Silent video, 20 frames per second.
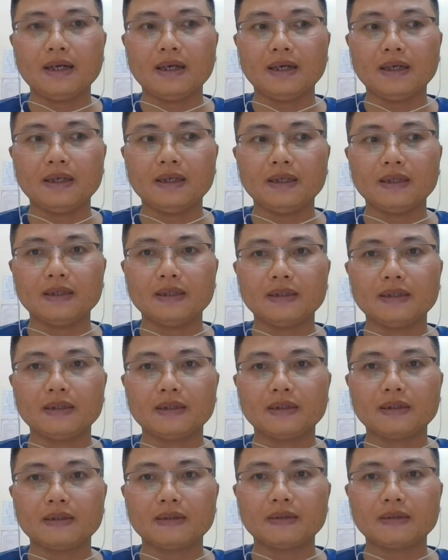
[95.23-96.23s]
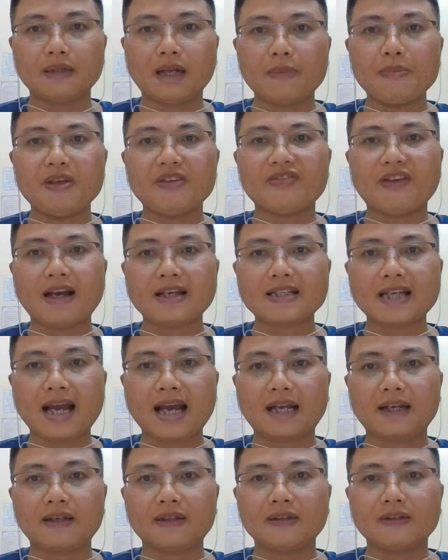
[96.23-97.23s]
uh, đã bị phá
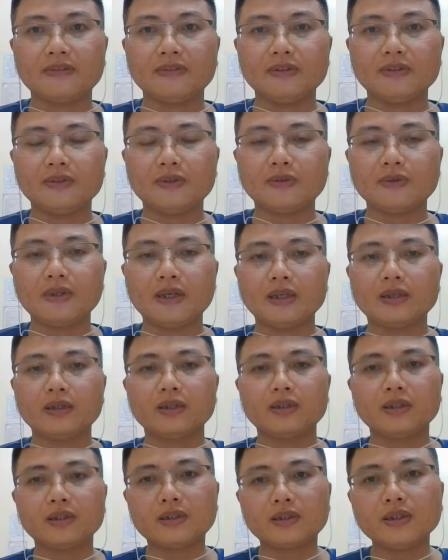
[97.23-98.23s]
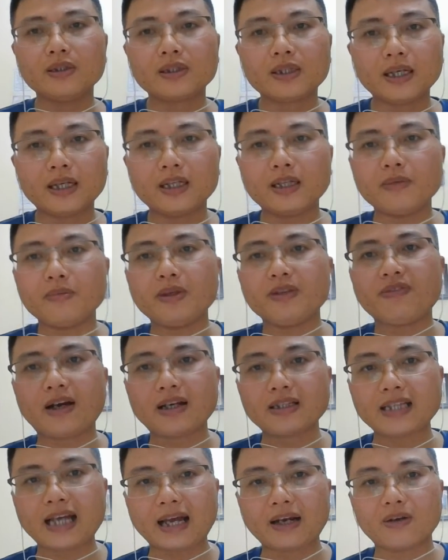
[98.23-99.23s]
sản những, những, những thương nhân thì bị
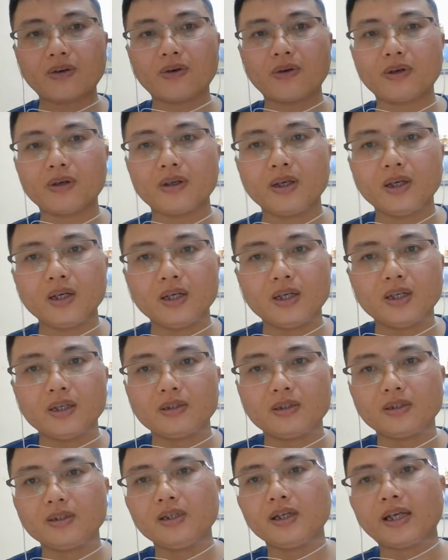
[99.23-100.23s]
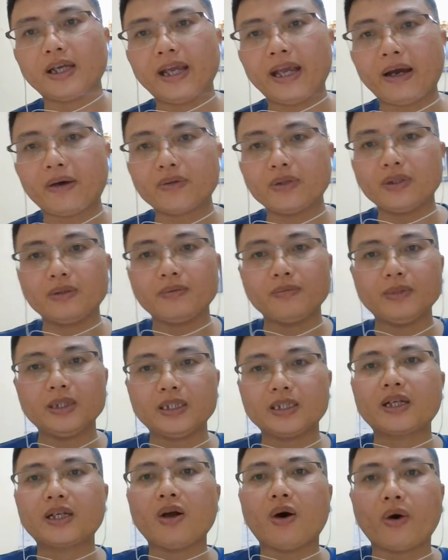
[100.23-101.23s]
phá sản còn những người nghèo thì bị
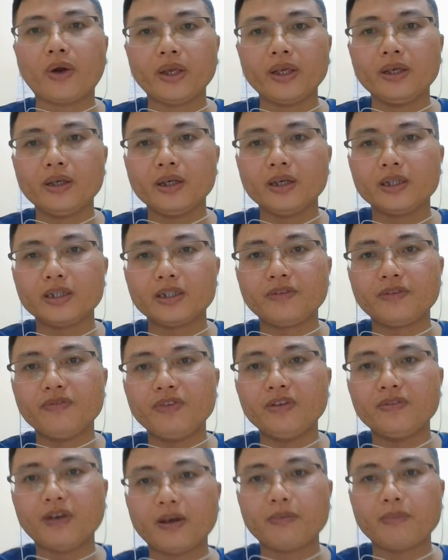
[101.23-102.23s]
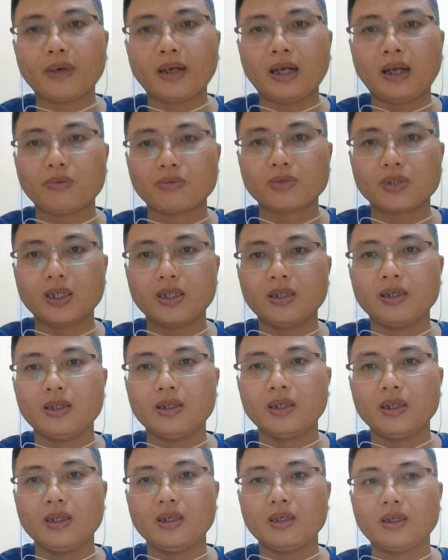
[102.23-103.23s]
chết đói chính vì vậy mà lòng dân
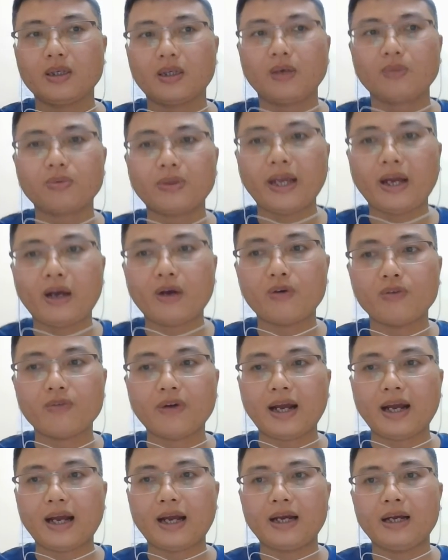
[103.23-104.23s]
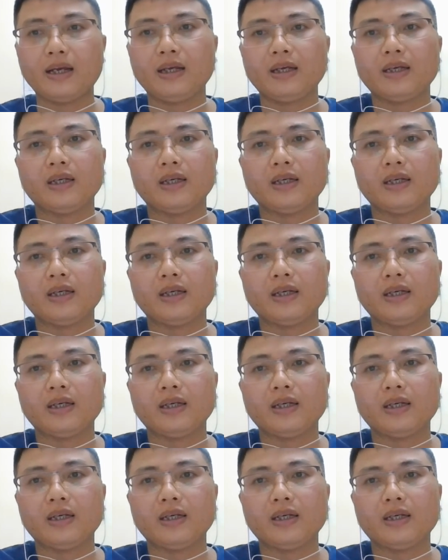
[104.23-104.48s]
không theo và